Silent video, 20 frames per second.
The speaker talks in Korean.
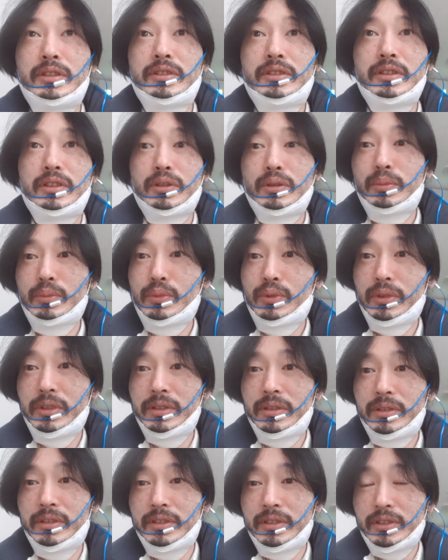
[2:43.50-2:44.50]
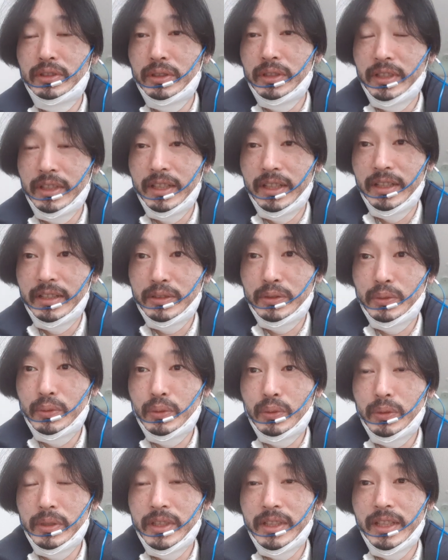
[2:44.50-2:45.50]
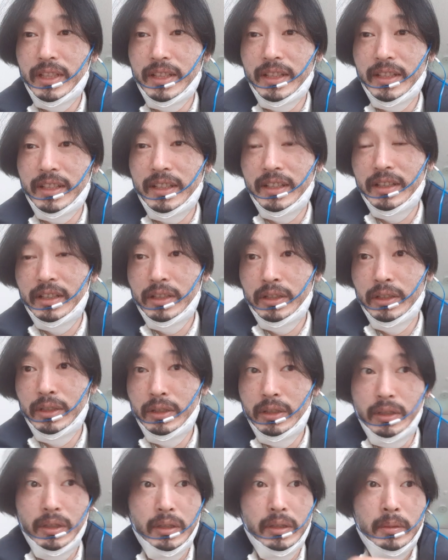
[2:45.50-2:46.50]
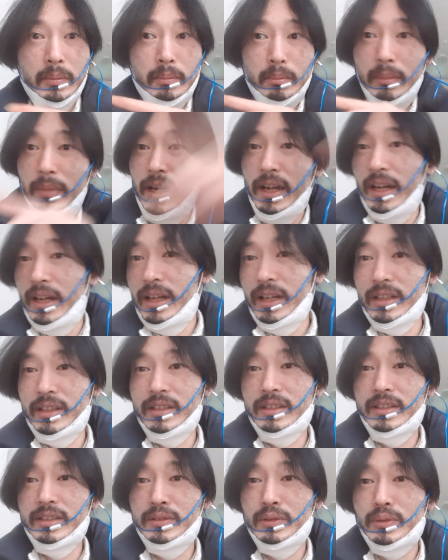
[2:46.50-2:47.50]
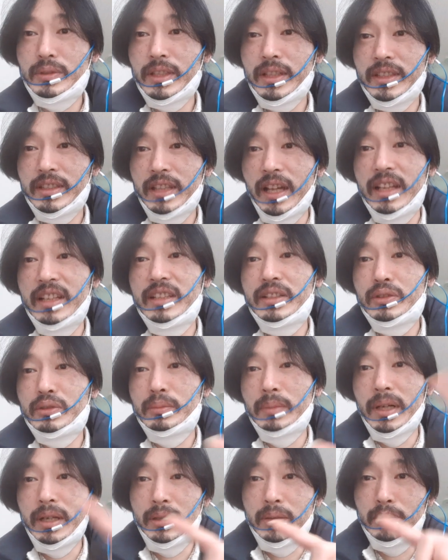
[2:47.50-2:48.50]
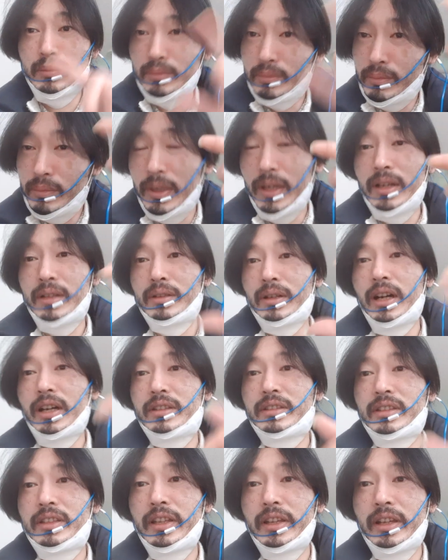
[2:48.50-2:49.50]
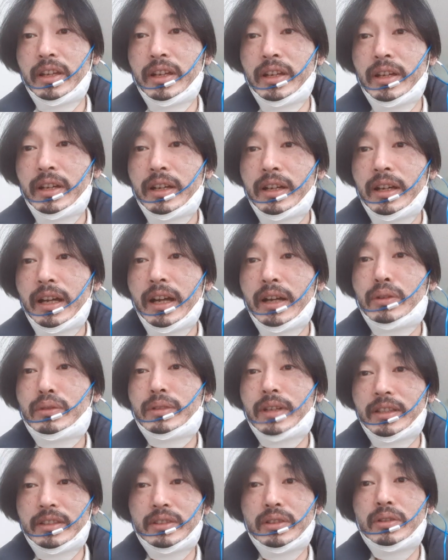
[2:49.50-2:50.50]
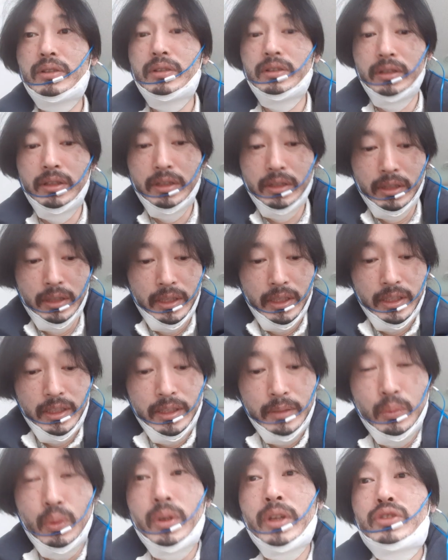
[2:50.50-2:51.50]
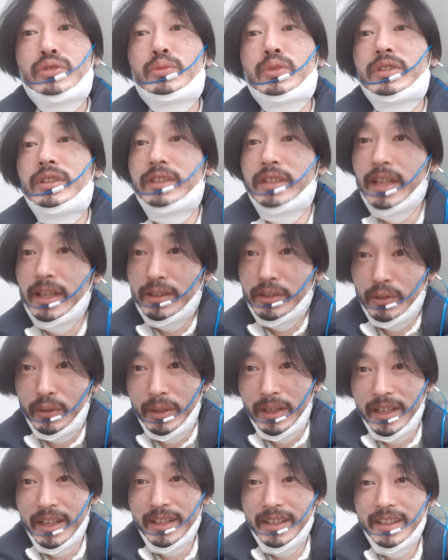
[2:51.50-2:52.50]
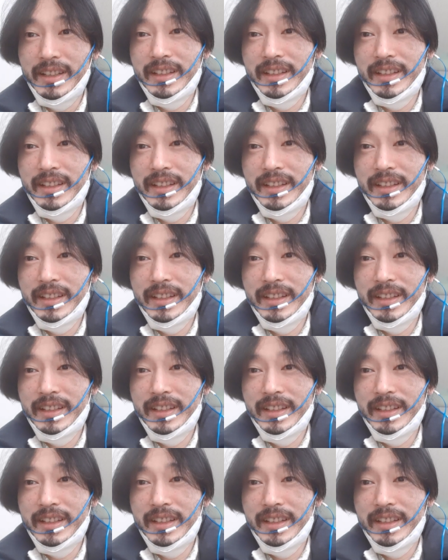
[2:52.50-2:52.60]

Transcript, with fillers: 들어본 물이 저기가 손오공이가 막 숨싸면서 달리고 막, 막 하는데 하고 나서 이 물의 주머니를 떼는 거야.